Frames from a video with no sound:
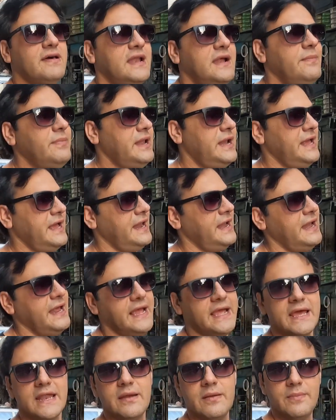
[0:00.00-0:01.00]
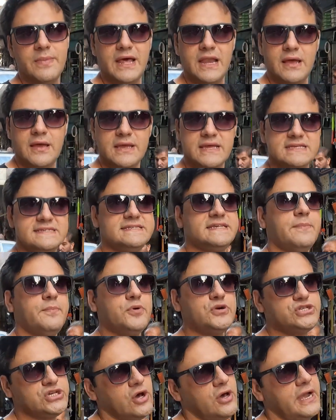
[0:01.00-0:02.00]
भी अवेलेबल हैं लेकिन मैंने किससे
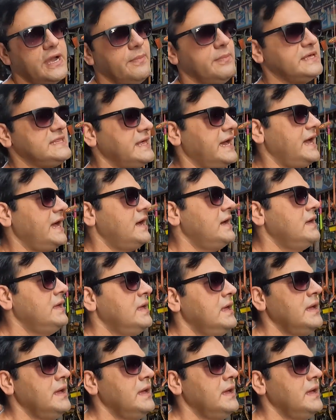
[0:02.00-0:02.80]
पूछा उन्होंने बताया